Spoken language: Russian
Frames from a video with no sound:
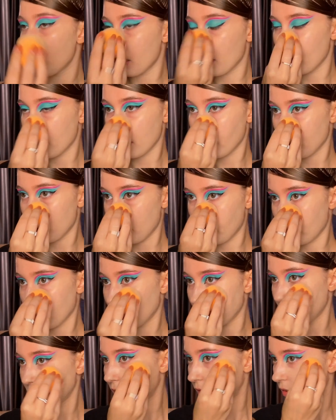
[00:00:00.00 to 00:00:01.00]
в идеале
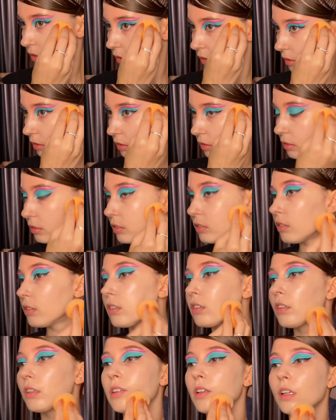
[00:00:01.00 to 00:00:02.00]
хочется получить
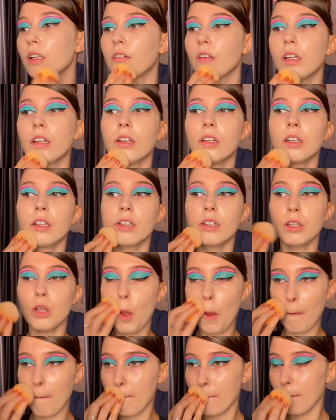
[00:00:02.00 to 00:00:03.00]
эффект фарфорового
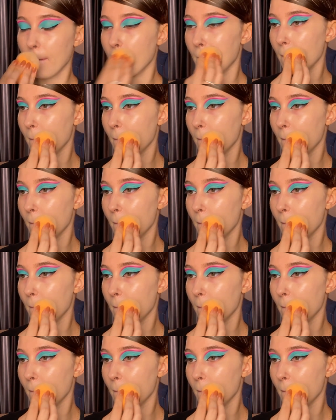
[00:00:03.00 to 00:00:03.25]
лица.